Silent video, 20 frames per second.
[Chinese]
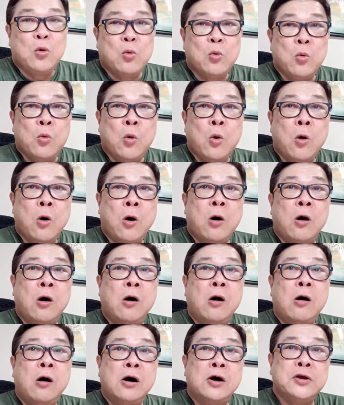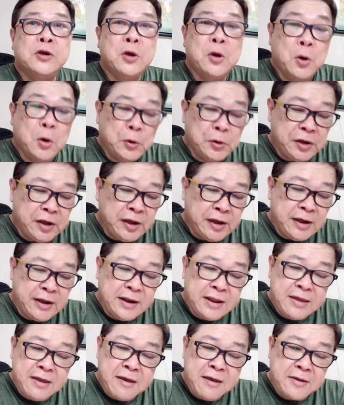我有一
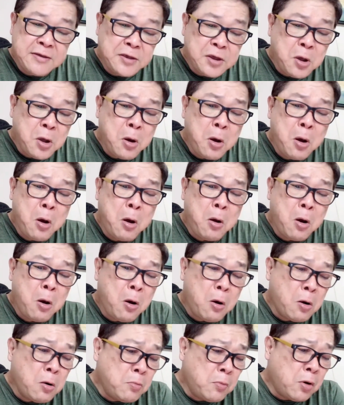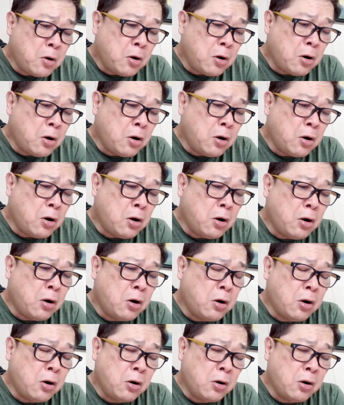年有
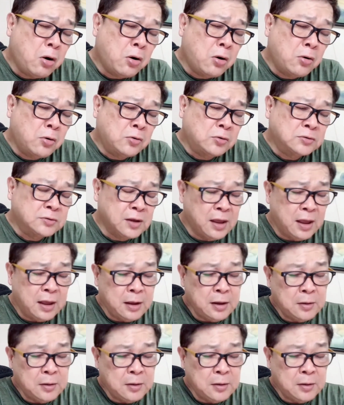梦，